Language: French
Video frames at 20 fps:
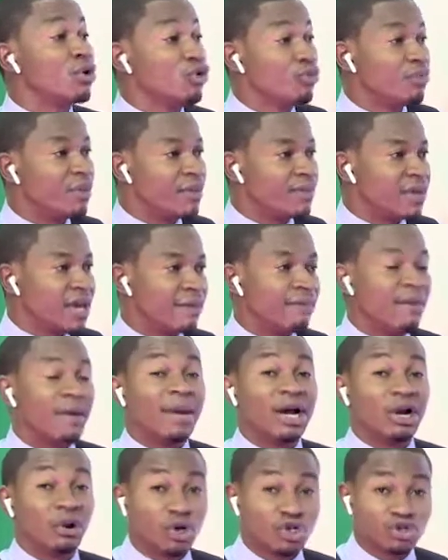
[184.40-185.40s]
Lupembe Mais
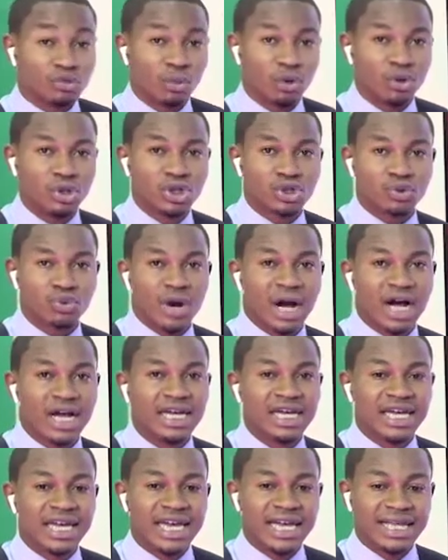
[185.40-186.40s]
malheureusement, le choix
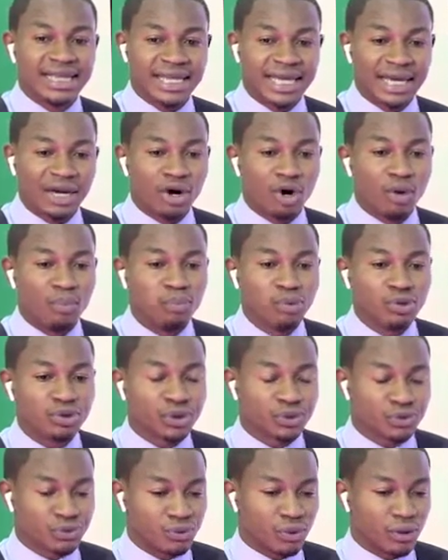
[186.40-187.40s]
était euh,
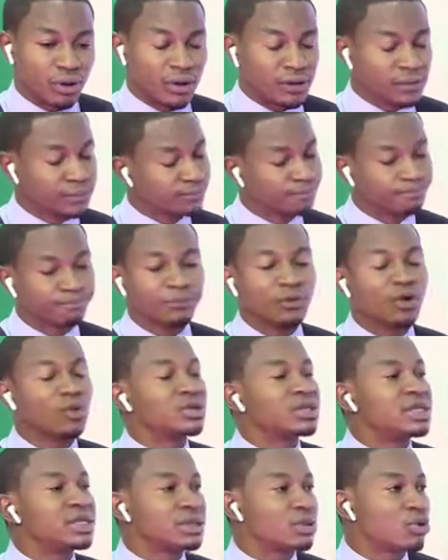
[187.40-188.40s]
plus sur euh,
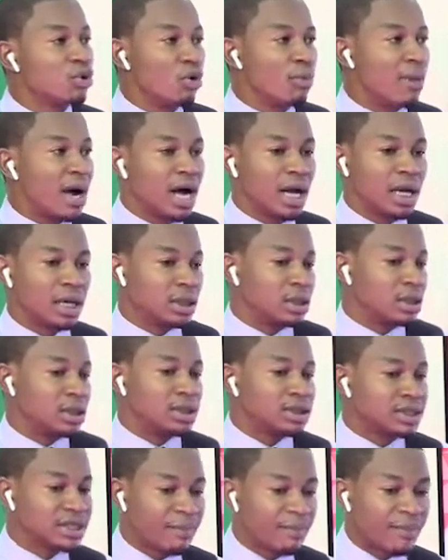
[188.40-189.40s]
Otis Ngoma.
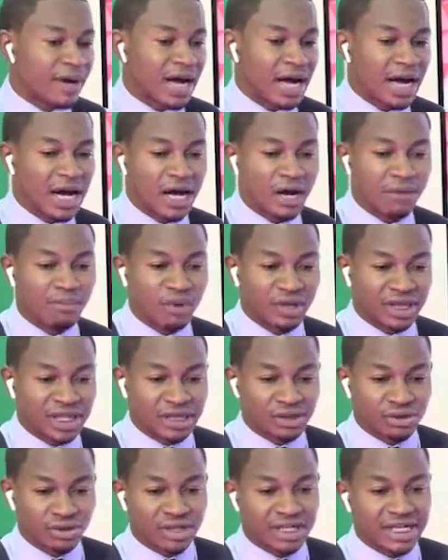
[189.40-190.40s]
C'est pas
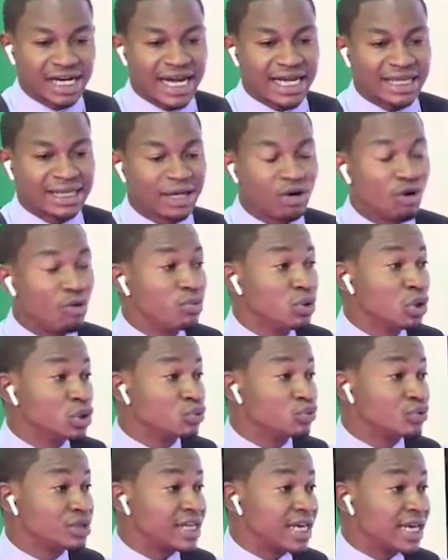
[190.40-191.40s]
peut-être il a été le
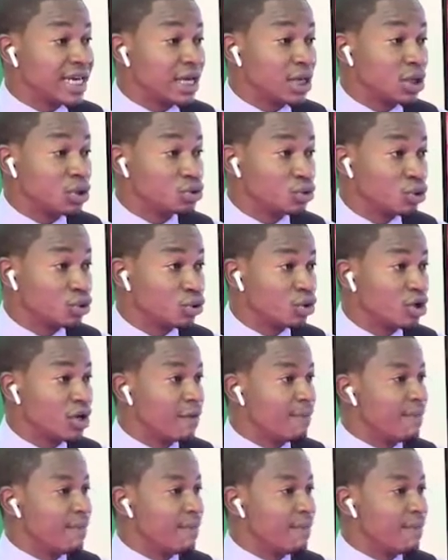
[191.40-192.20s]
mieux outillé que les autres.